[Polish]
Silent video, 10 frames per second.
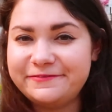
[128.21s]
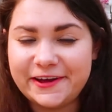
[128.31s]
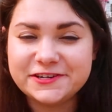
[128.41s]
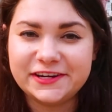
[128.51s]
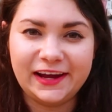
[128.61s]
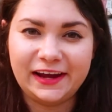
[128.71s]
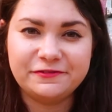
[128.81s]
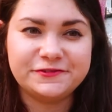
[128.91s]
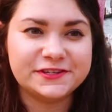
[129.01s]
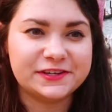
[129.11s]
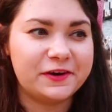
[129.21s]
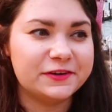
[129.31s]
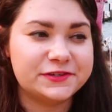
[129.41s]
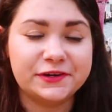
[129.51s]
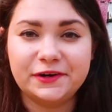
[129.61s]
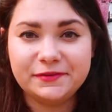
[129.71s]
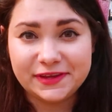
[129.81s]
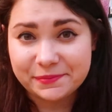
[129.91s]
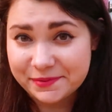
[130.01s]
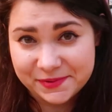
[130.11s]
węże i wszystko, co
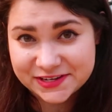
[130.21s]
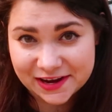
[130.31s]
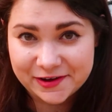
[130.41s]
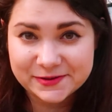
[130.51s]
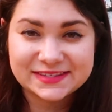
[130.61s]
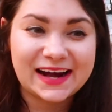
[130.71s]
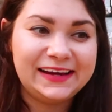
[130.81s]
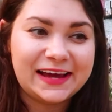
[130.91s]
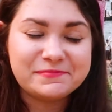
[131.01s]
niby mieszka w Australii.